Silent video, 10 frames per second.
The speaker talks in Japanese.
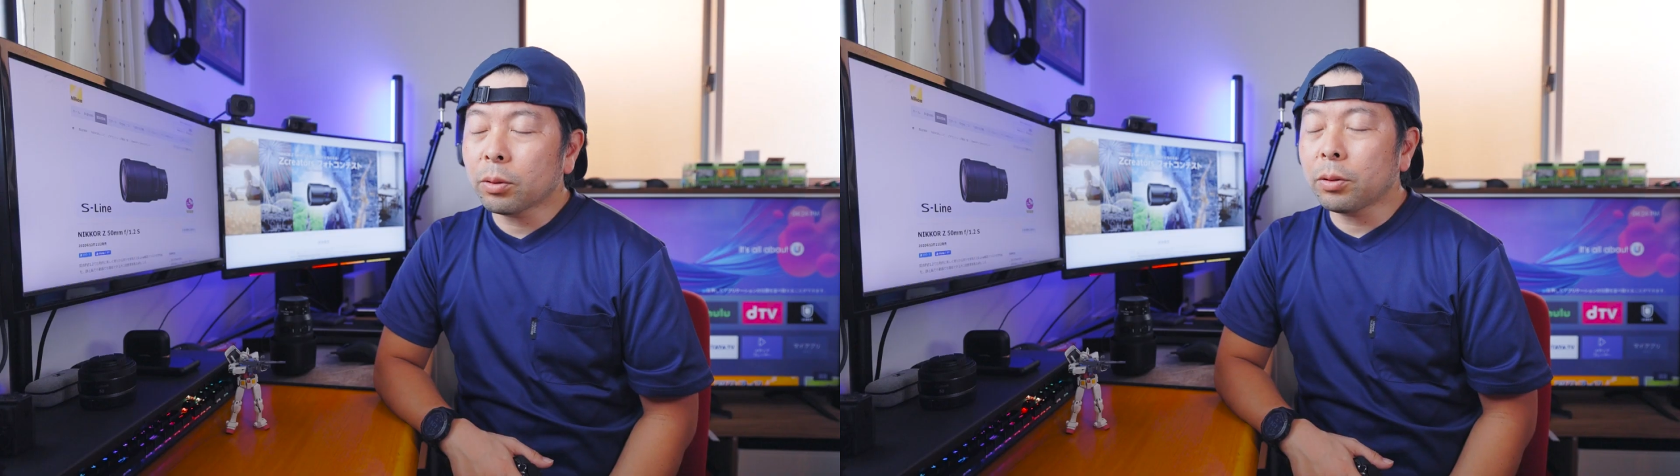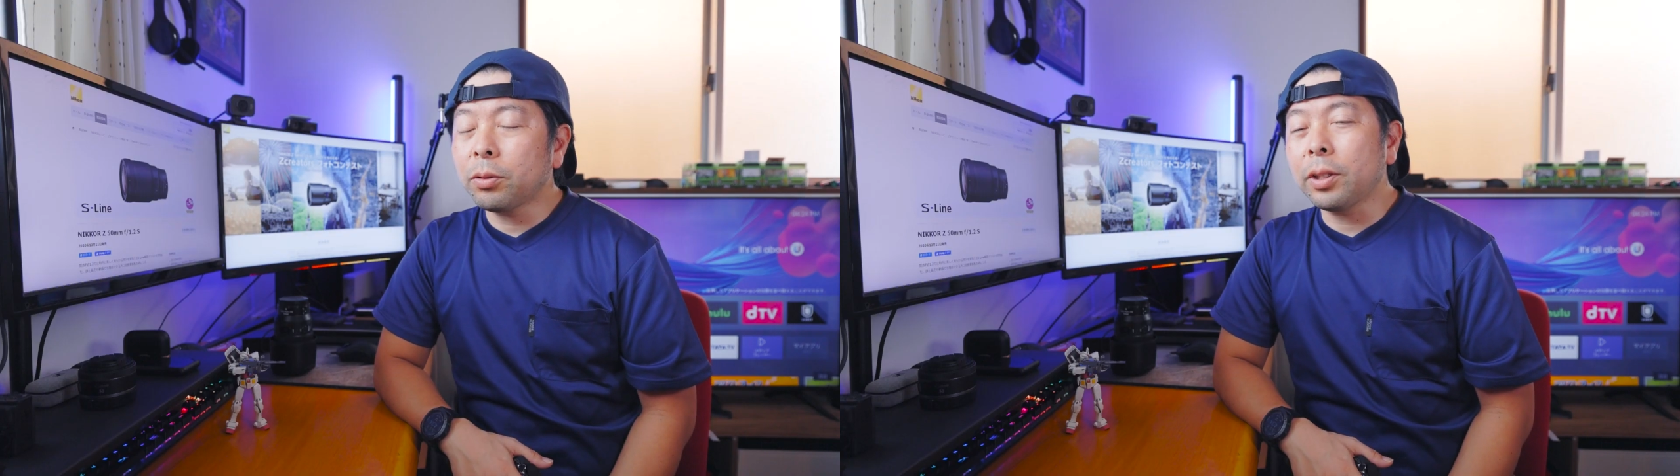
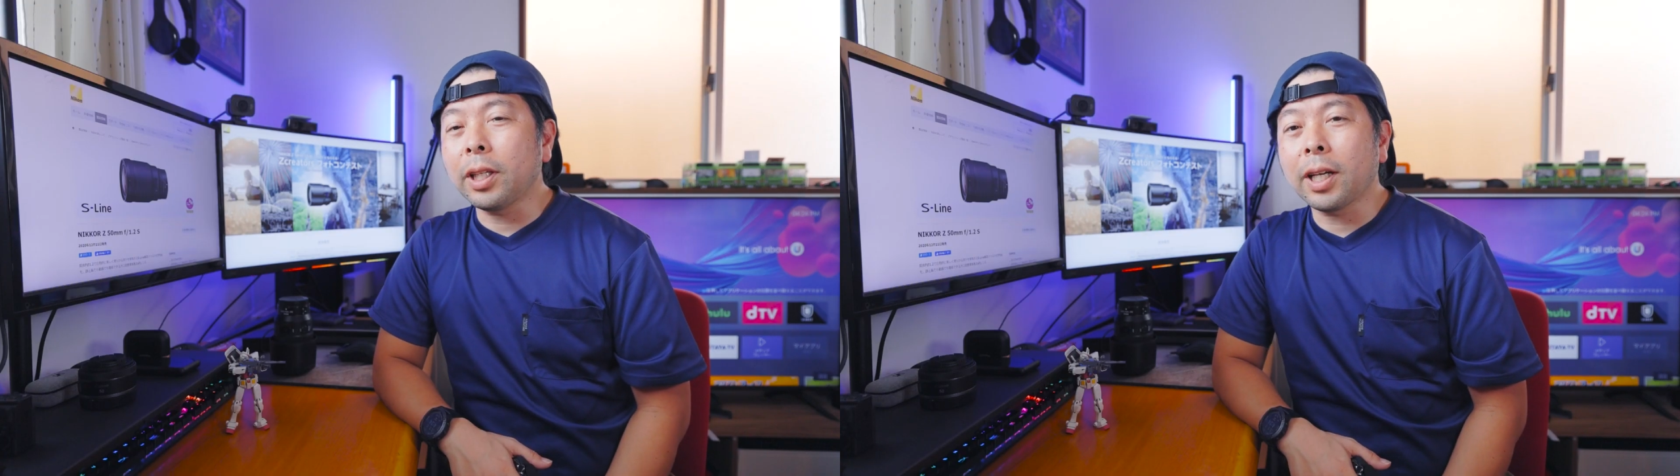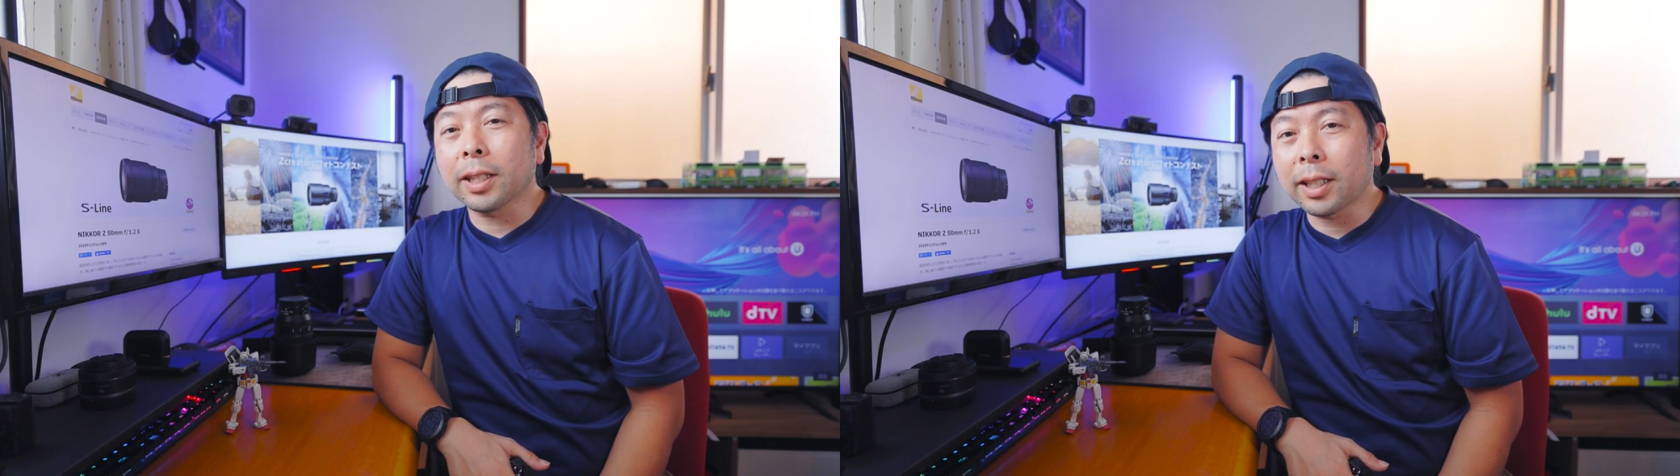という
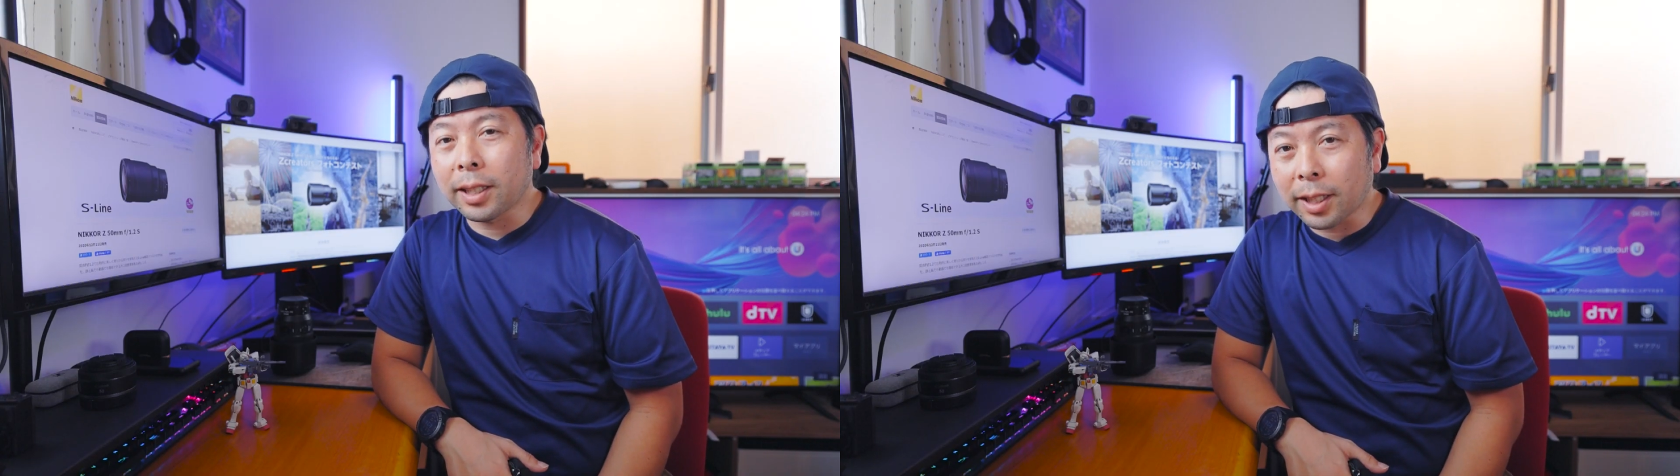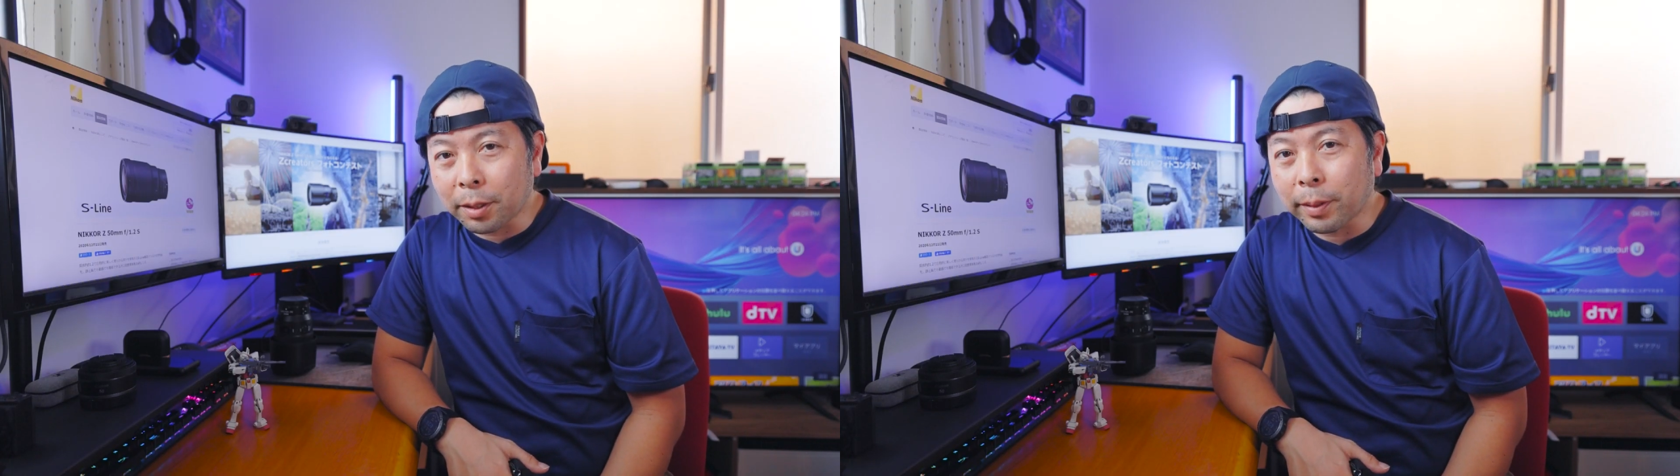言い方
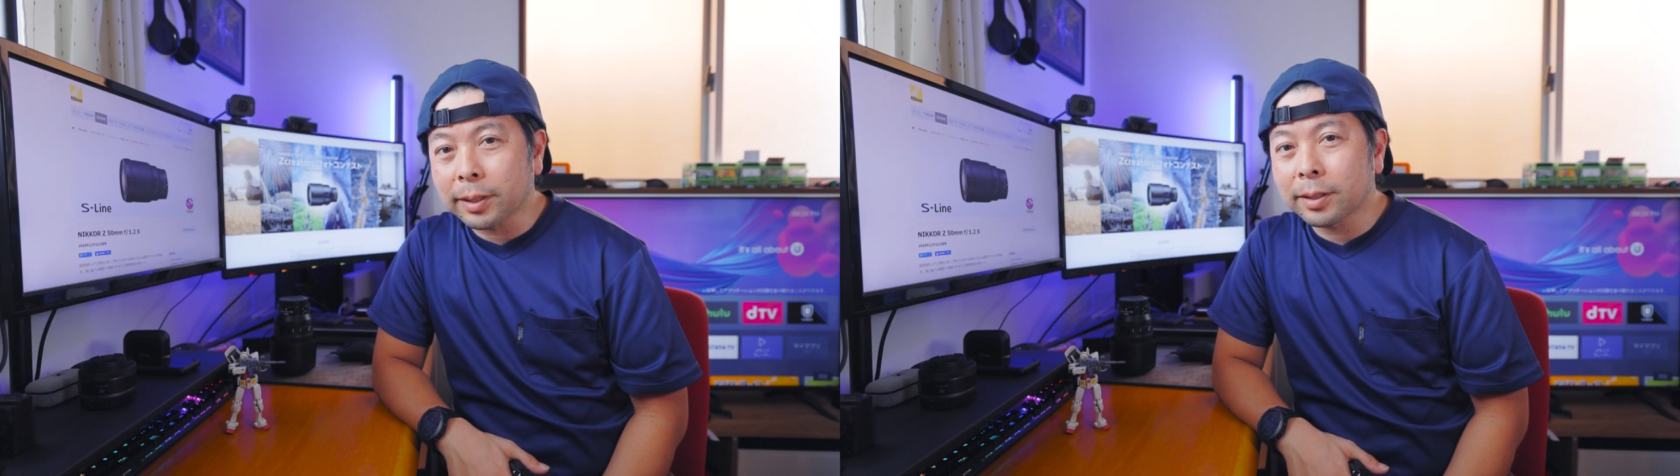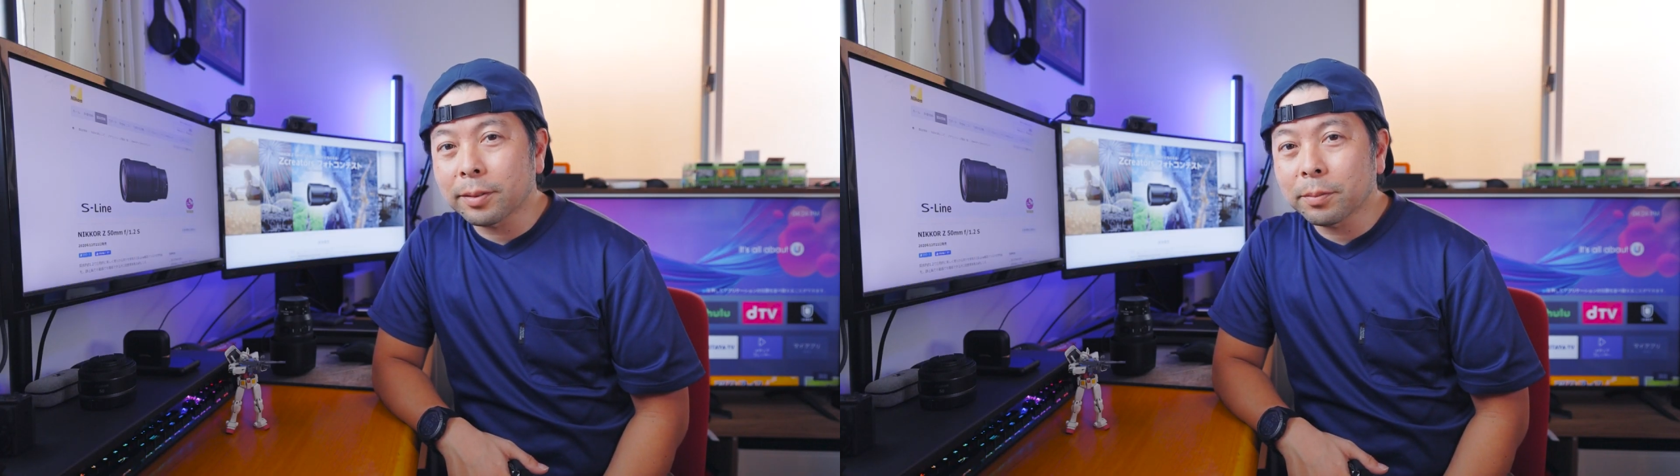になりま
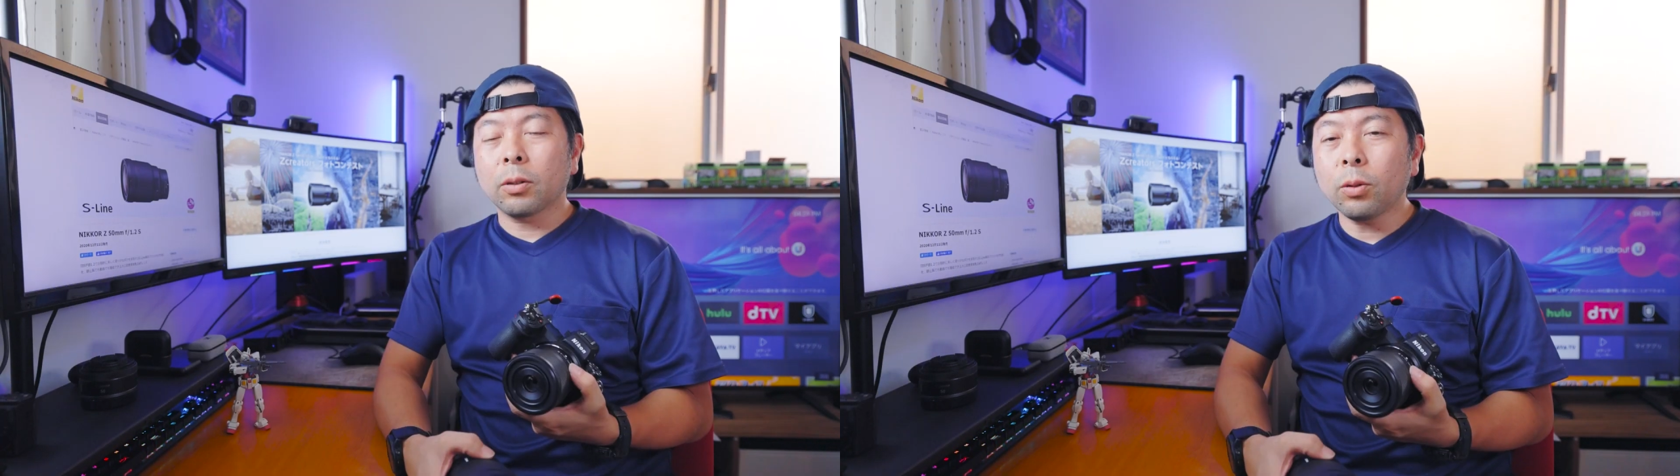す